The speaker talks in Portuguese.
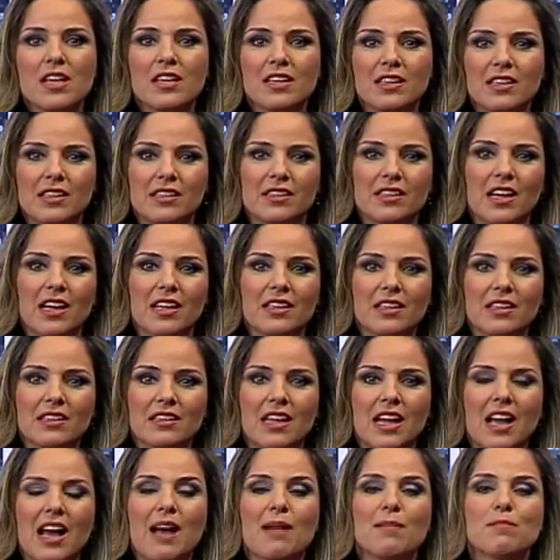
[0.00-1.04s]
que trata
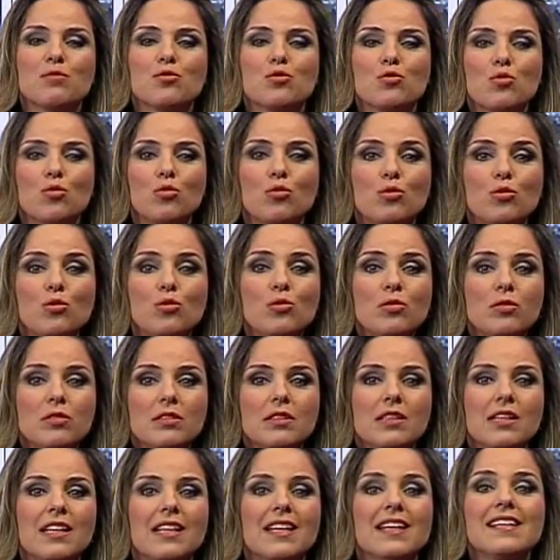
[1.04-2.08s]
da
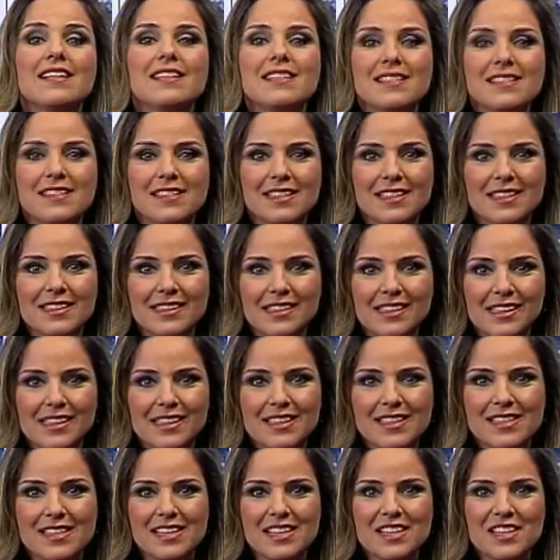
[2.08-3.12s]
absoluta
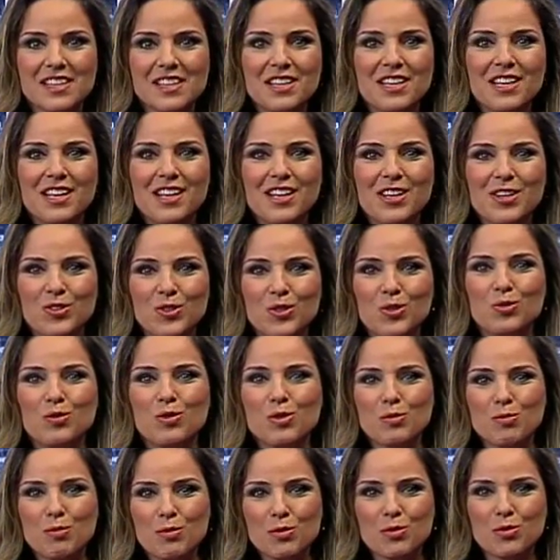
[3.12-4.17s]
estranheza de
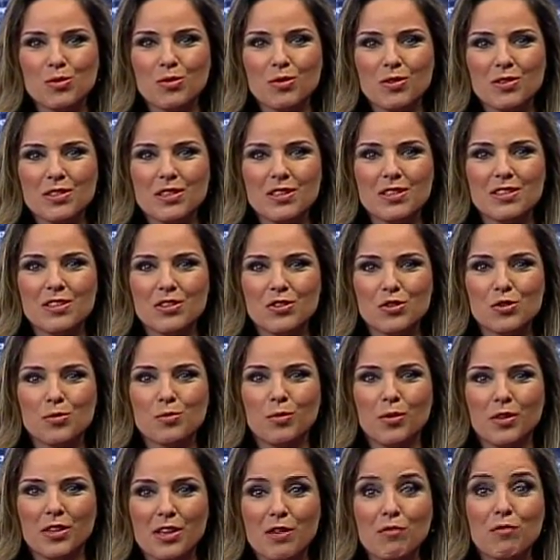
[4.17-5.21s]
duas pessoas que se
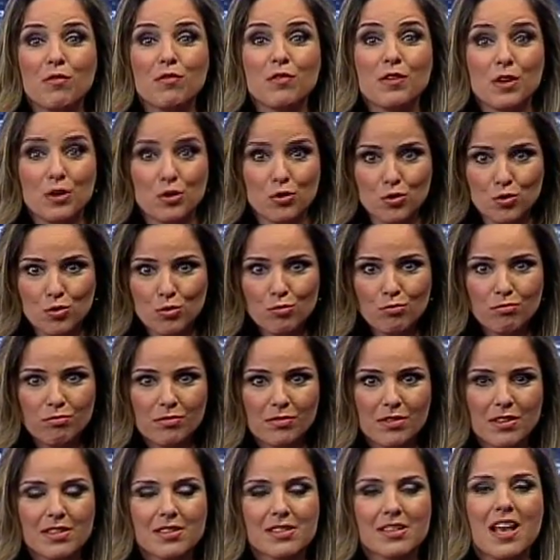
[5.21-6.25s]
dispõem a viver
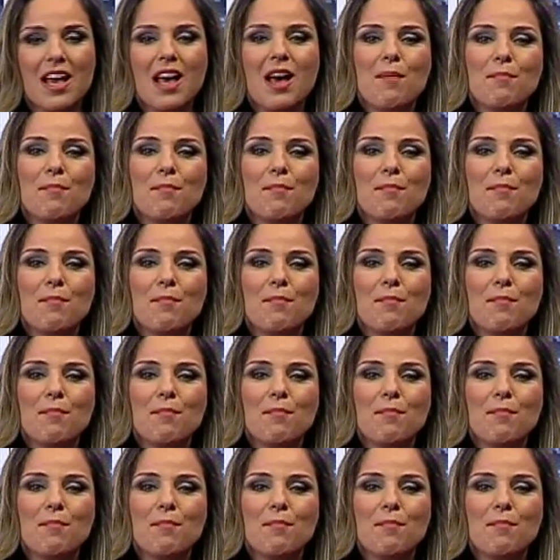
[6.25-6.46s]
juntas.